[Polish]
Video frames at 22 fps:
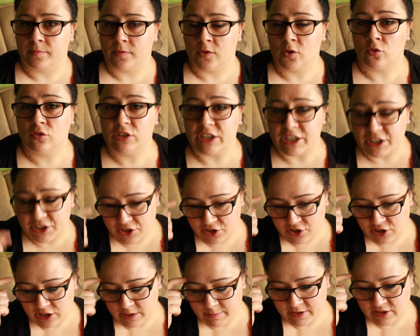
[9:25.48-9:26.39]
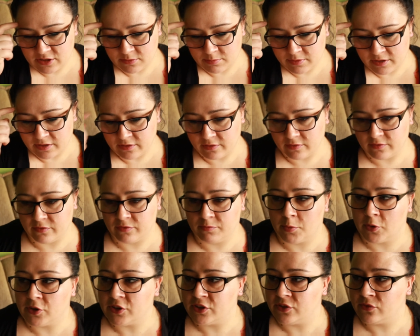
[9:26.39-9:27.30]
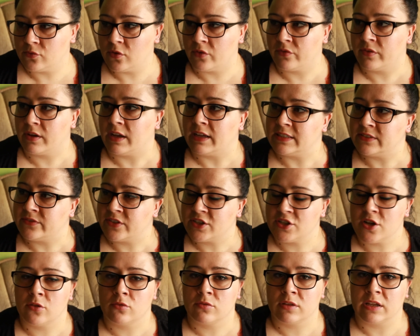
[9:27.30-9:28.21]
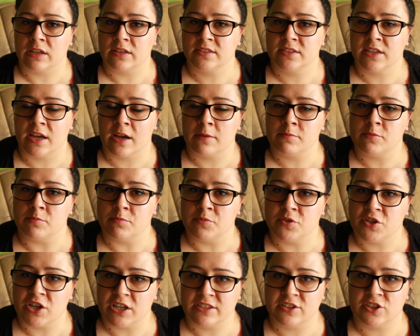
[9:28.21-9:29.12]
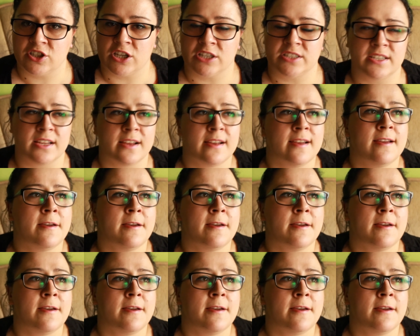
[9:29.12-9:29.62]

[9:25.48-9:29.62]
To też trzeba sobie wpoić w głowę, a zwłaszcza tutaj chciałabym przestrzec